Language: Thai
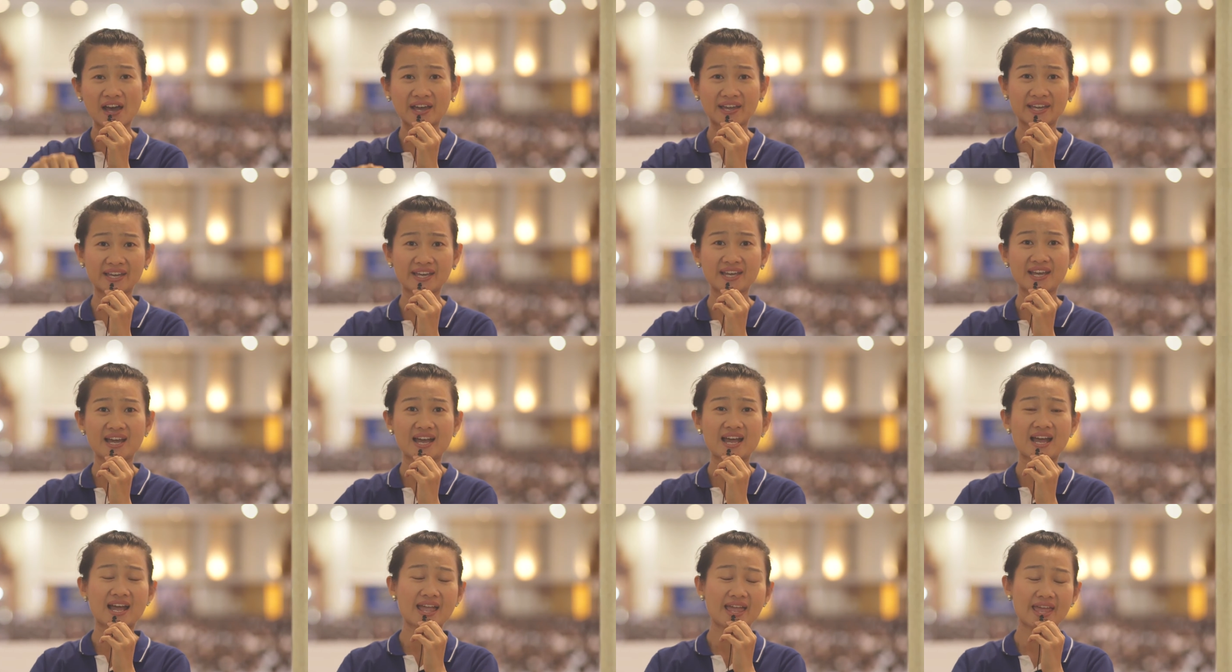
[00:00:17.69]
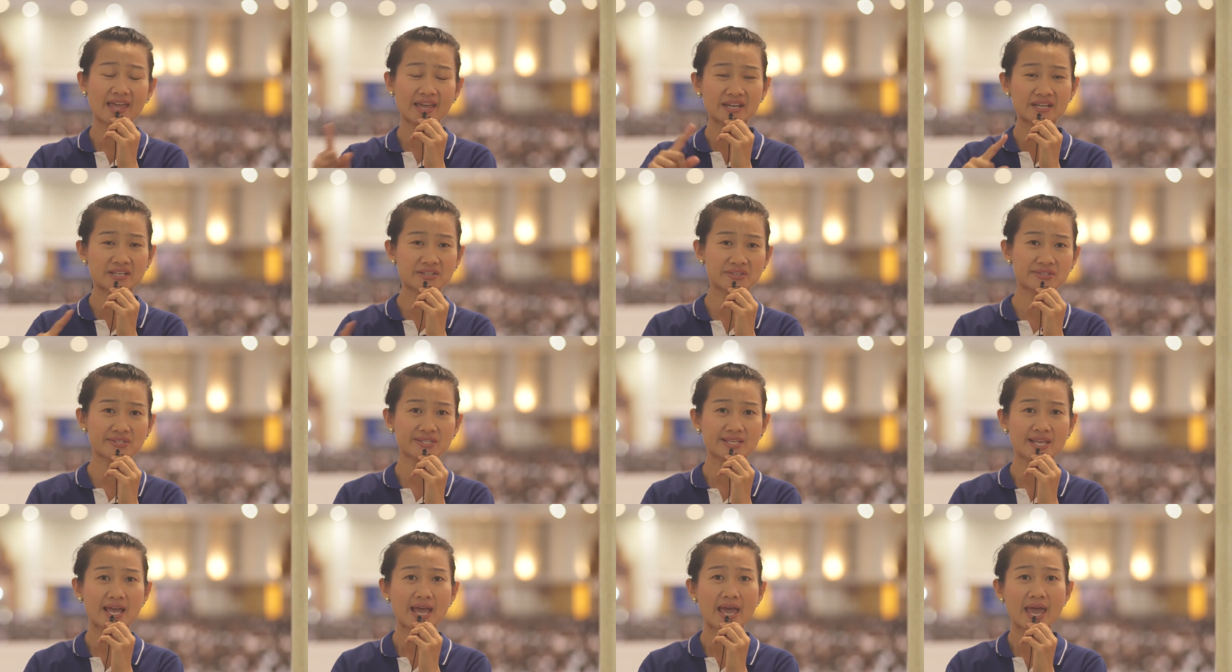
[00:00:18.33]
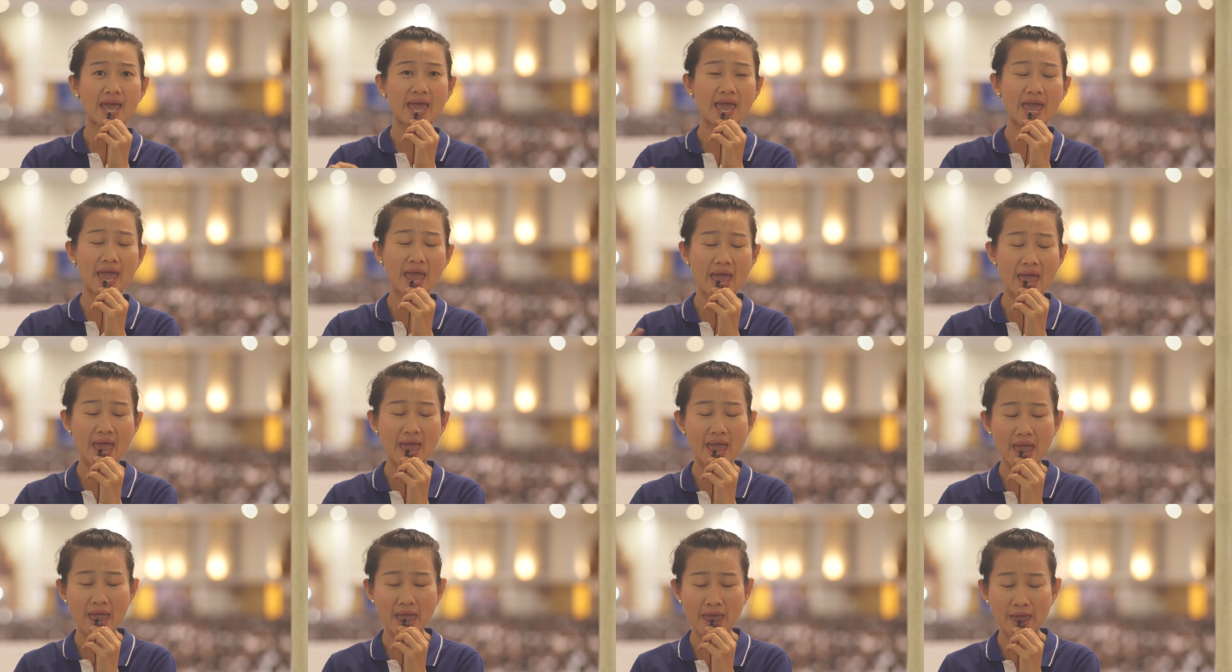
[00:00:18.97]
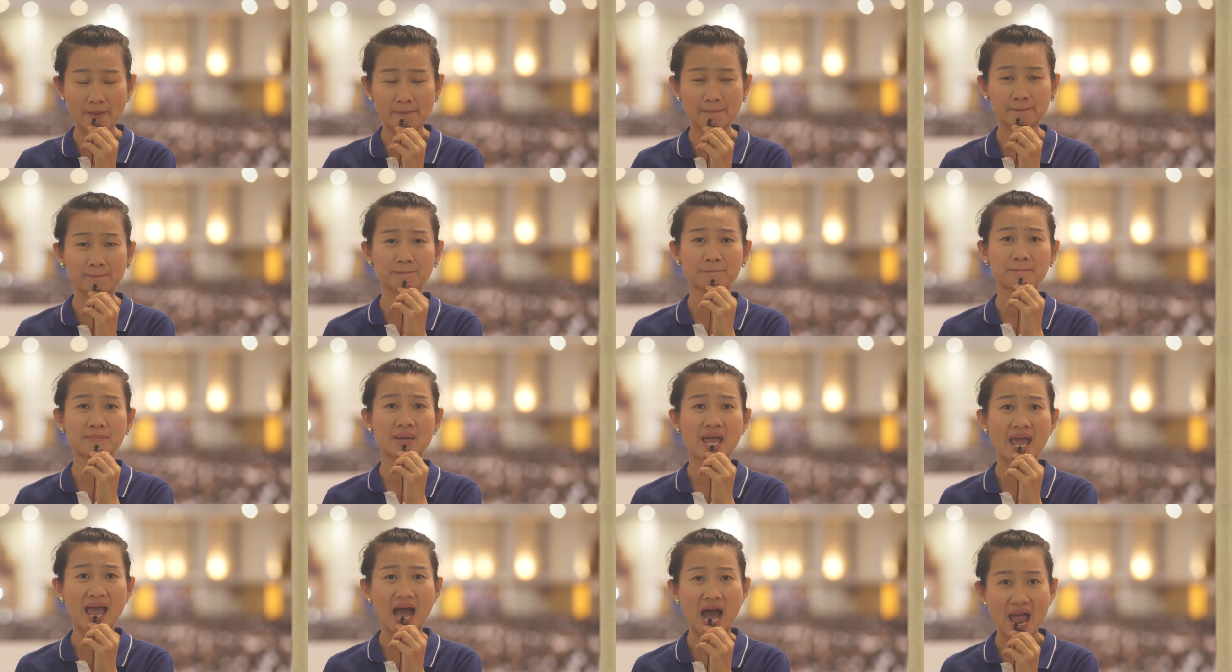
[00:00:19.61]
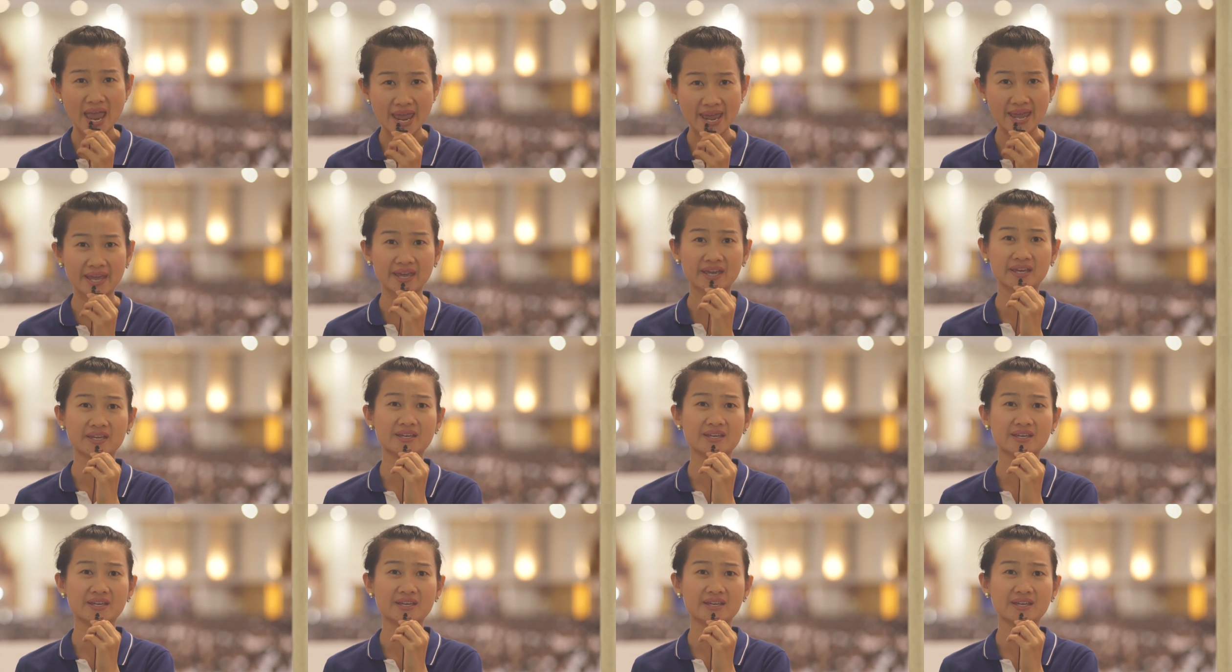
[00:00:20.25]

I S M A